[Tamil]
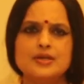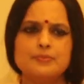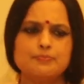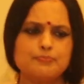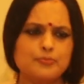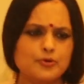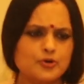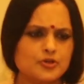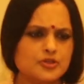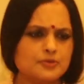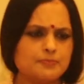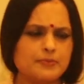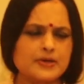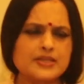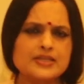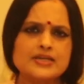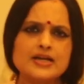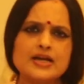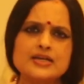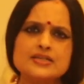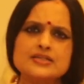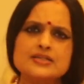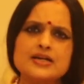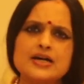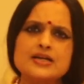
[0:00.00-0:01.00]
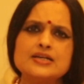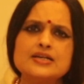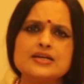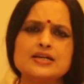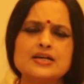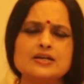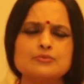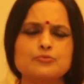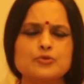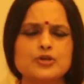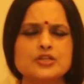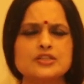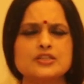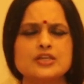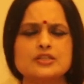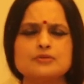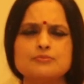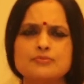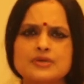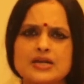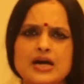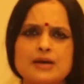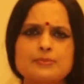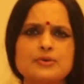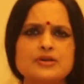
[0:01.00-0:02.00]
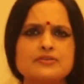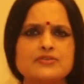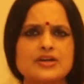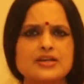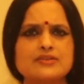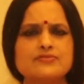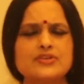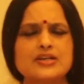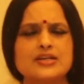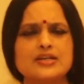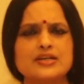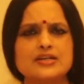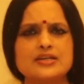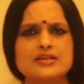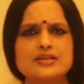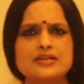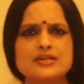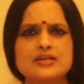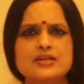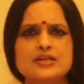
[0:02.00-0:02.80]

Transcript: இப்பொழுது பதினான்கு ஆண்டுகள் முடிந்ததும் ராமன் வரவில்லை